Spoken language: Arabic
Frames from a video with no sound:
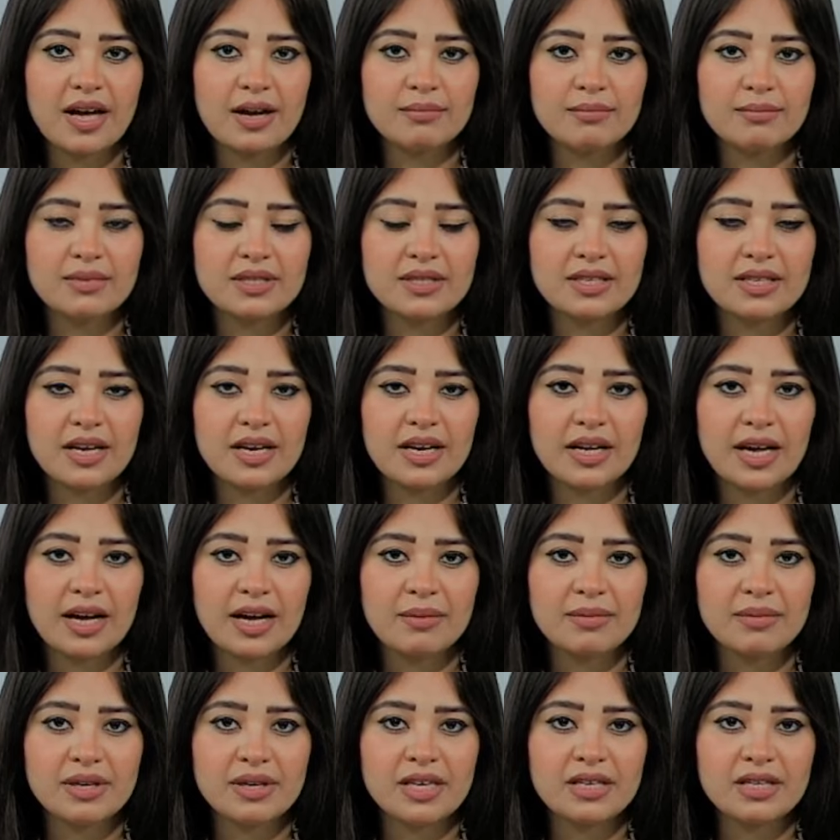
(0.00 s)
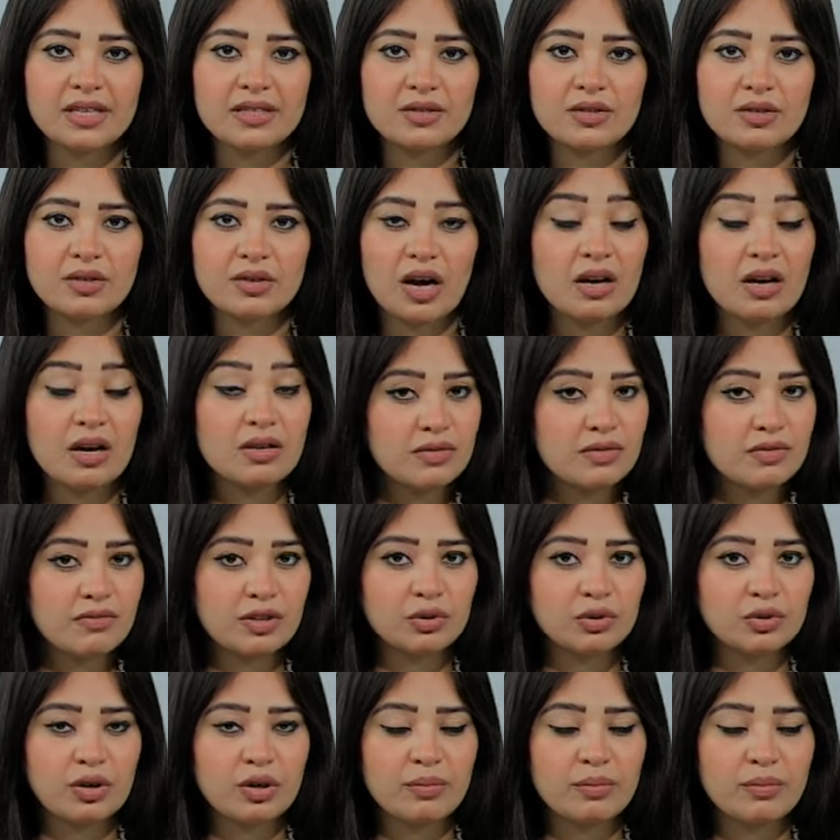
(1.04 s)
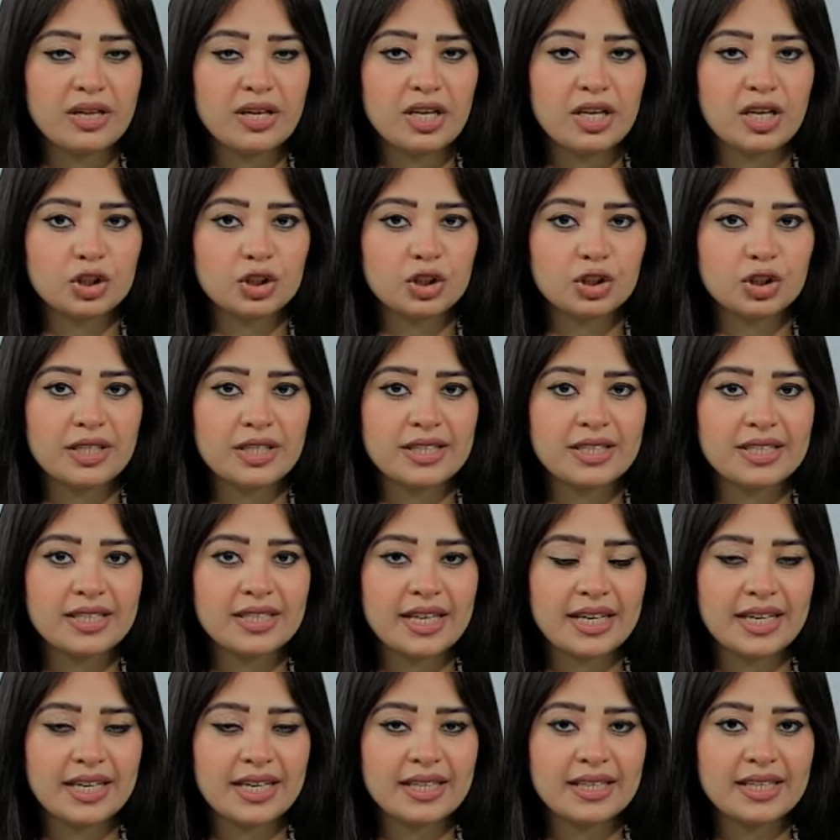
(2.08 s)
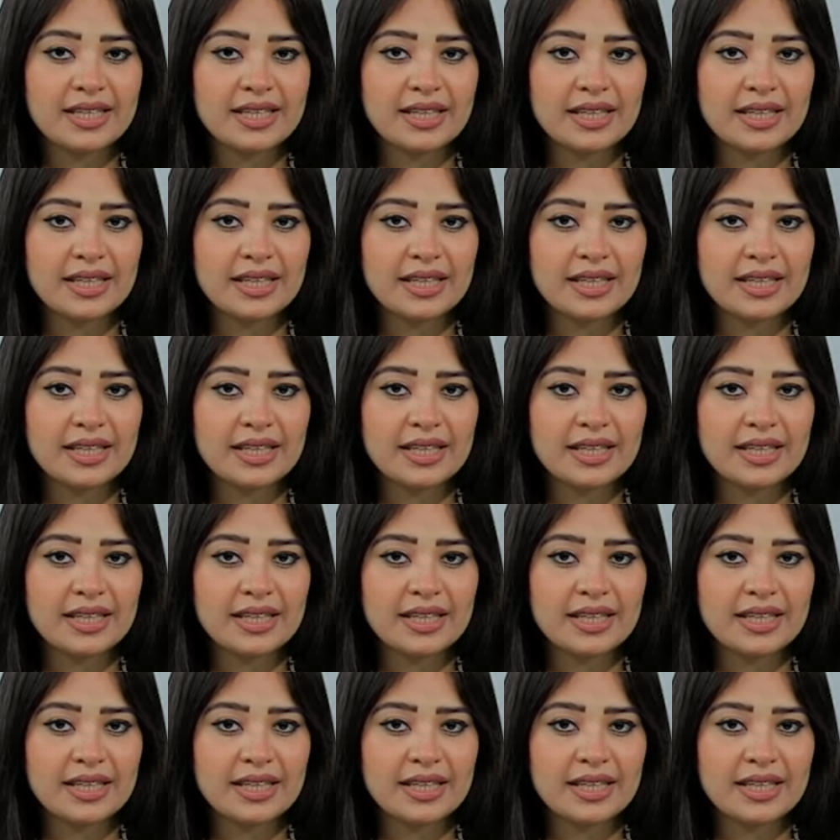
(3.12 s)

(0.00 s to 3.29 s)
أمس الخميس عاصفة ترابية شديدة جدا